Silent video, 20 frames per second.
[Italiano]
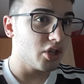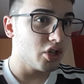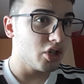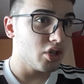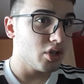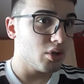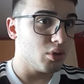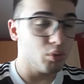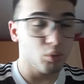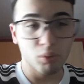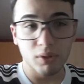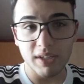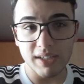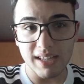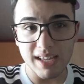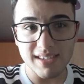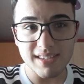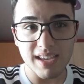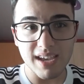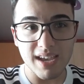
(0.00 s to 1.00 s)

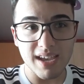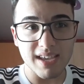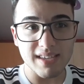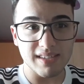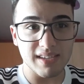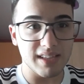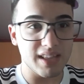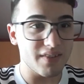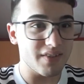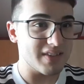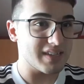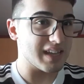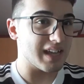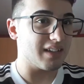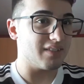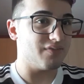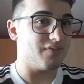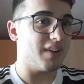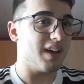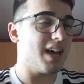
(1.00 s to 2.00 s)
L'Udinese si deve
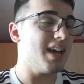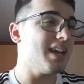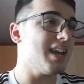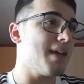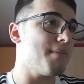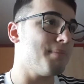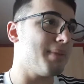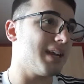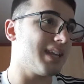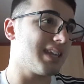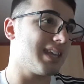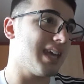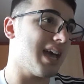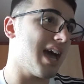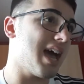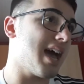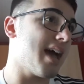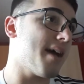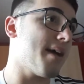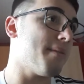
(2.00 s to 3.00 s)
salvare
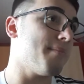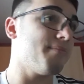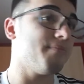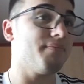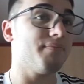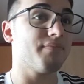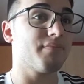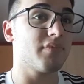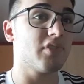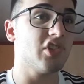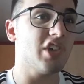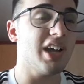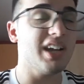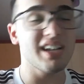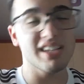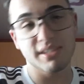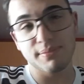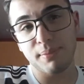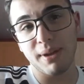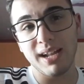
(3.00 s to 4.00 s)
perché mm, già la
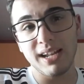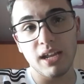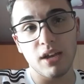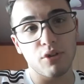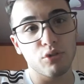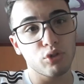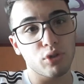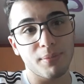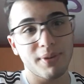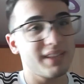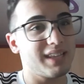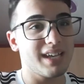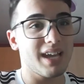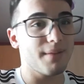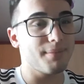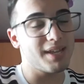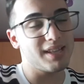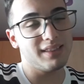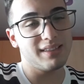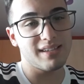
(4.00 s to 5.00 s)
Spal è
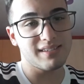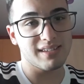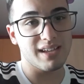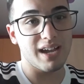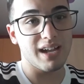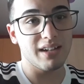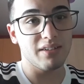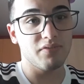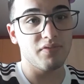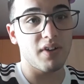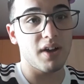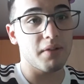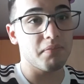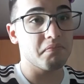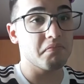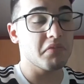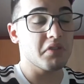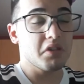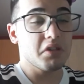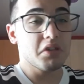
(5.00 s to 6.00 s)
automaticamente salva.
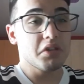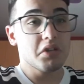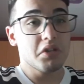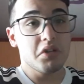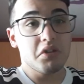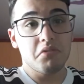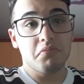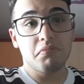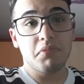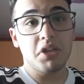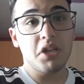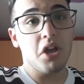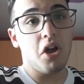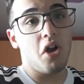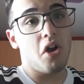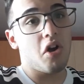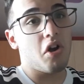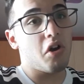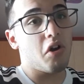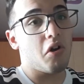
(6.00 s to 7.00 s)

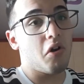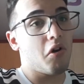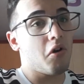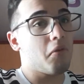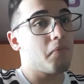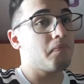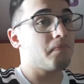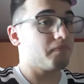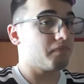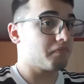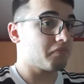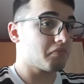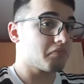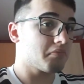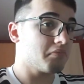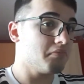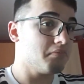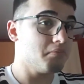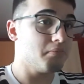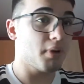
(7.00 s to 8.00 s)
Io mm,
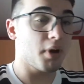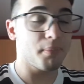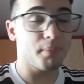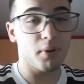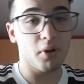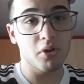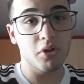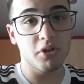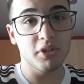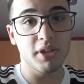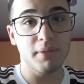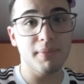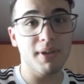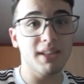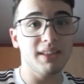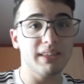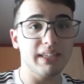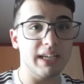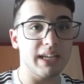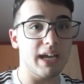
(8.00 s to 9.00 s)
propongo di
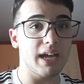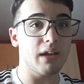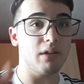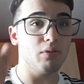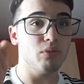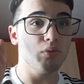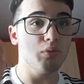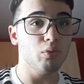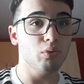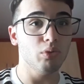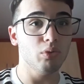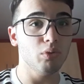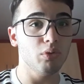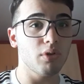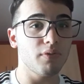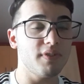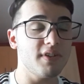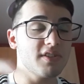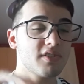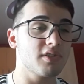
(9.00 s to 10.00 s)
mettere un luno
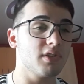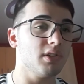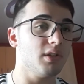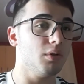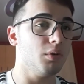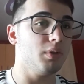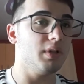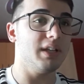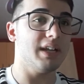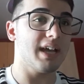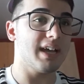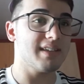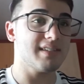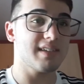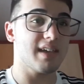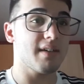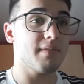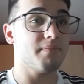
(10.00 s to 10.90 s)
fisso dell'Udinese.